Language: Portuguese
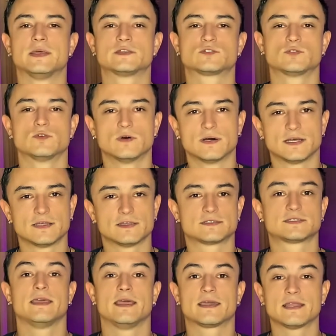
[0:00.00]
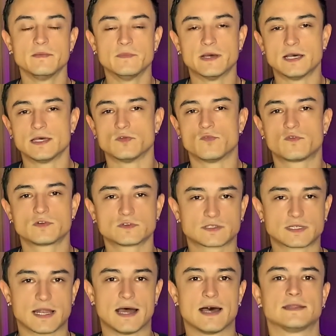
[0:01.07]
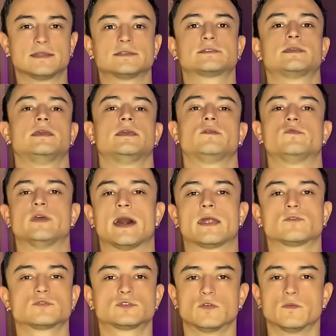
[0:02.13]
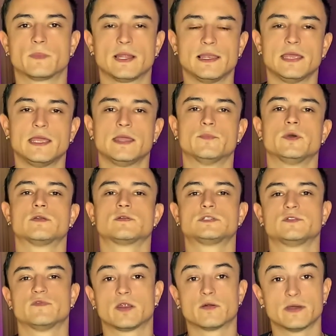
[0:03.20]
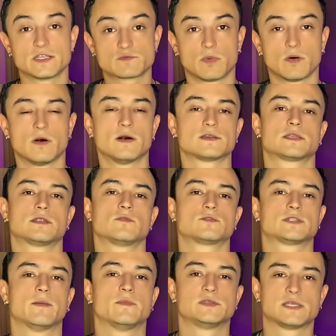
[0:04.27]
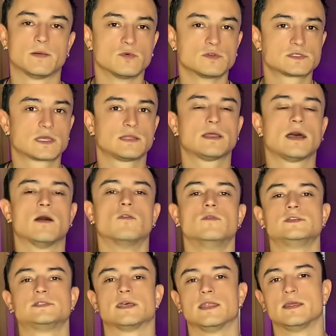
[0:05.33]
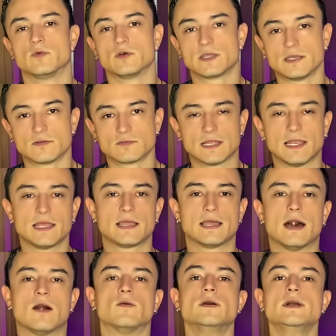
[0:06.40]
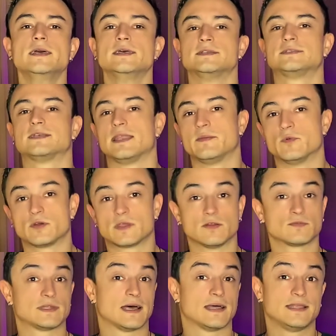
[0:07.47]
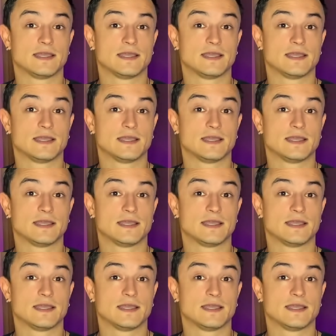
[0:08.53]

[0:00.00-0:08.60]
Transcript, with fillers: pessoas reclamando, frustradas, que enviaram um som para a label e não tiveram resposta, não sabe se a música tá ruim, se a label que não tá legal, se a label que não tá